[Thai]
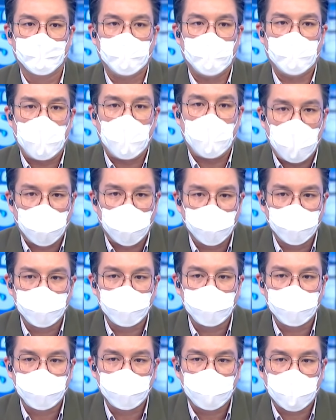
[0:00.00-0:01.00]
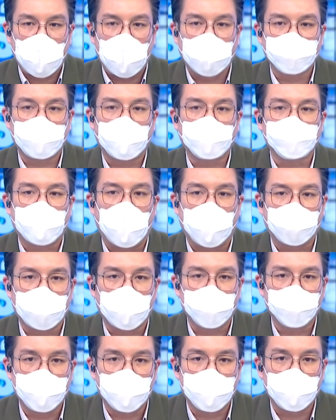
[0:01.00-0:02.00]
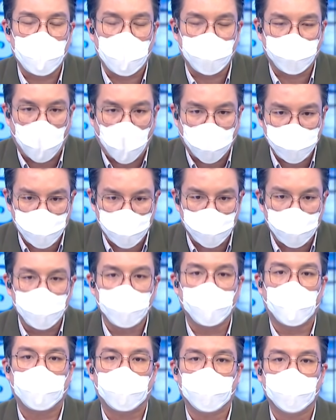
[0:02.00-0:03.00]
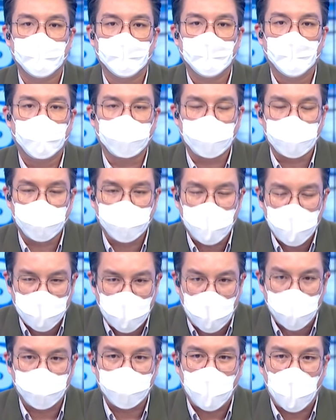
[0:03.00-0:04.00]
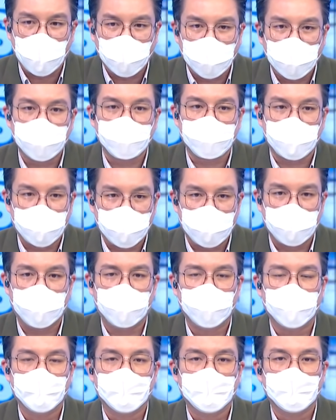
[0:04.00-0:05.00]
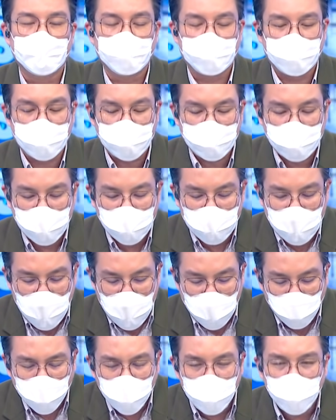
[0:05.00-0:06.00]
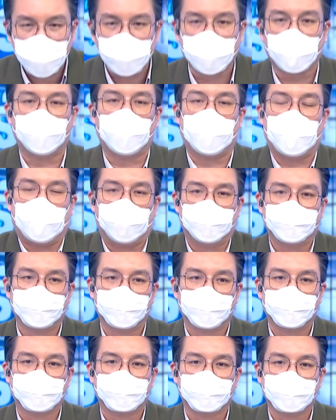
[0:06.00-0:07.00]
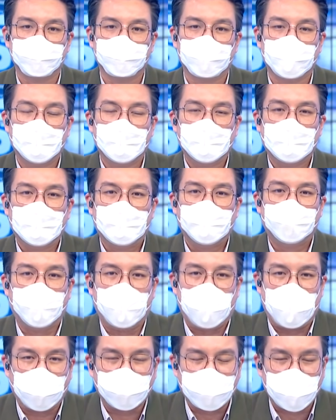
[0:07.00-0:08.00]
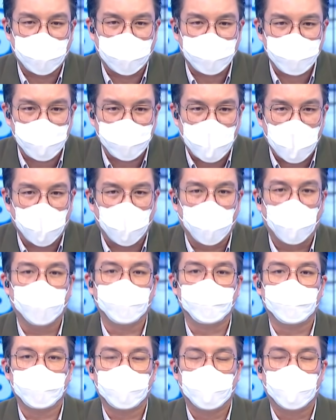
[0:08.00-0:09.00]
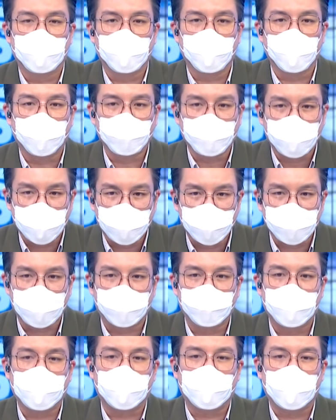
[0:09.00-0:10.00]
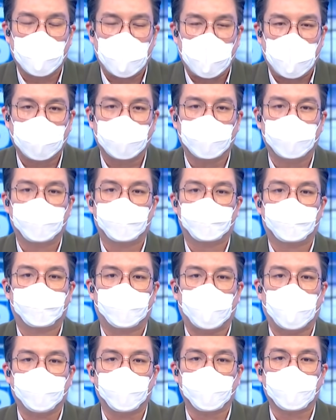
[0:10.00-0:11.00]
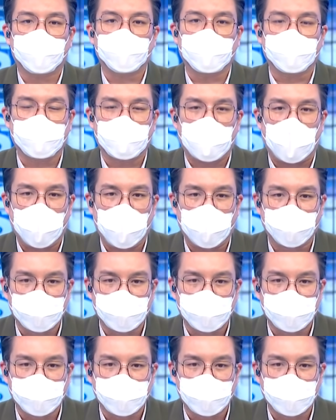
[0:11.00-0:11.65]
แล้วค่าใช้จ่ายถ้ามีเก็บพอสมควร หรือไม่เก็บได้เลยจะดี จริงๆ แล้วคุณผู้ชมฮะ มหาเถรสมาคมรวมถึงสำนักงานพระพุทธศาสนาแห่